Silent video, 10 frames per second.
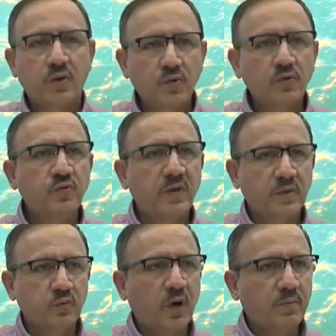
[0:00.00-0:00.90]

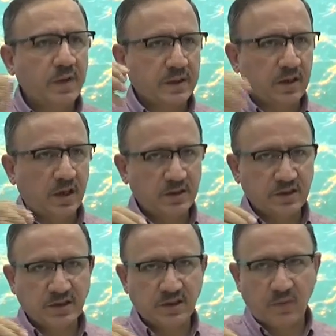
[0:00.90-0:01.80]
uhuvvet, muhabbet,
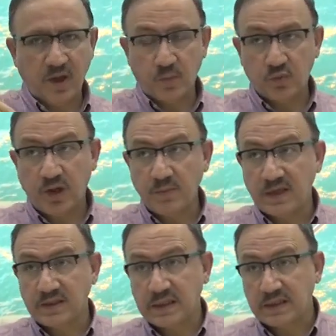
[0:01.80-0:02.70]
kardeşlik veya buna
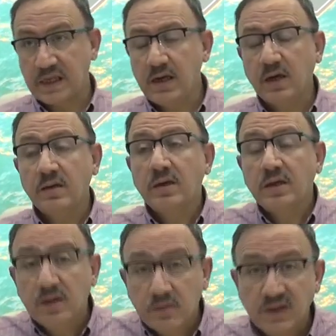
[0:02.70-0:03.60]
benzer ne kadar
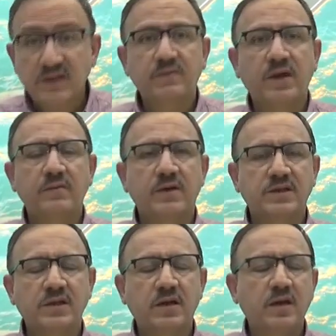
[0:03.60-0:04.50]
iyi vasıflar
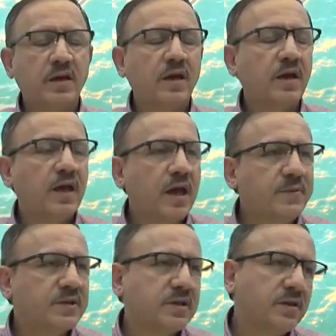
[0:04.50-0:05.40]
varsa
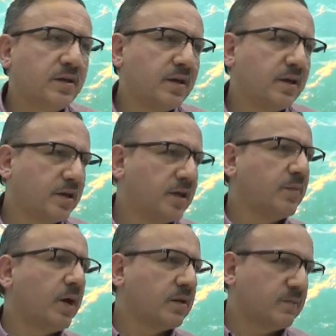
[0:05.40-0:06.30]
hepsi
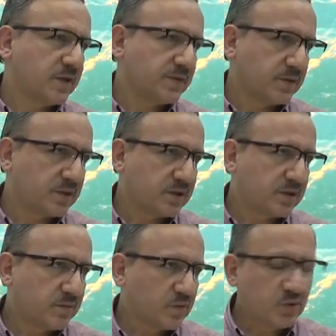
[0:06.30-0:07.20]
imanın
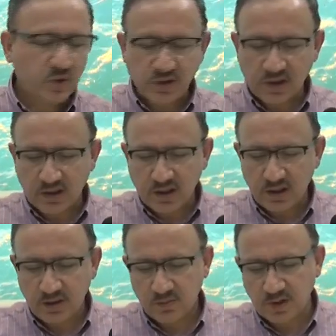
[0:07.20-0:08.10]
vasfıdır. Bunu
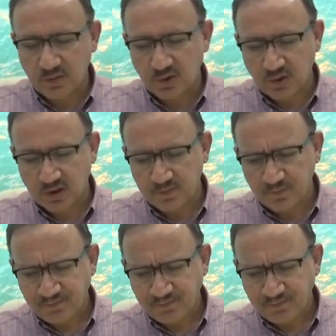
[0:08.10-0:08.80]
özellikle bilmiş olalım.